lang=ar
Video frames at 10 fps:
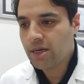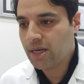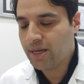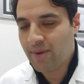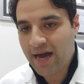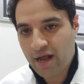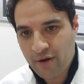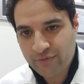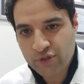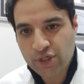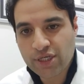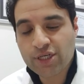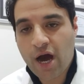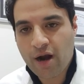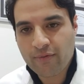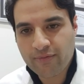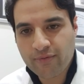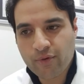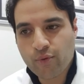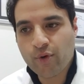اللي ما يعرفش يعرف
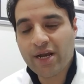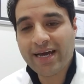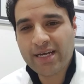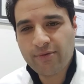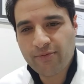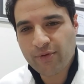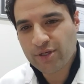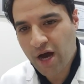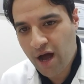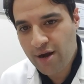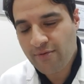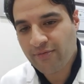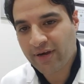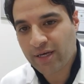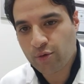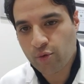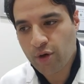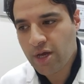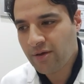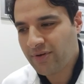واللي عرف يعرف غيره
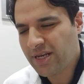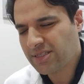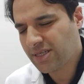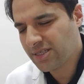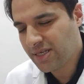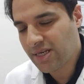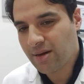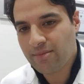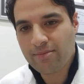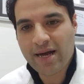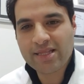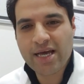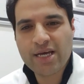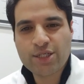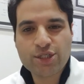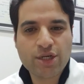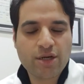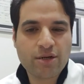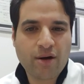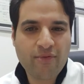في ناس كتيره ما عندهاش
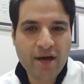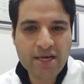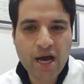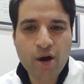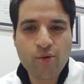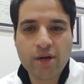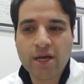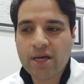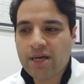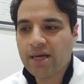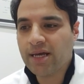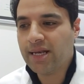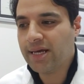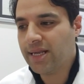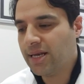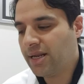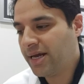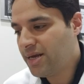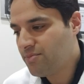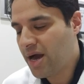الرفاهيه او
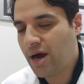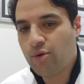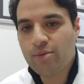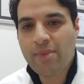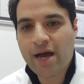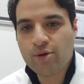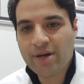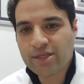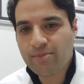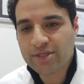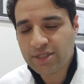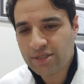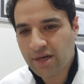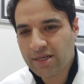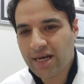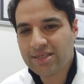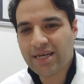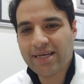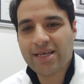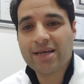العلم او المعلومات البسيطه انها
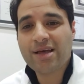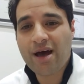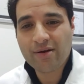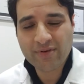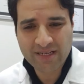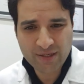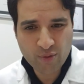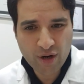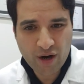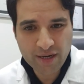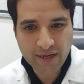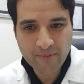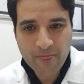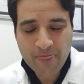تساعدها تعرف يعني ايه وقايه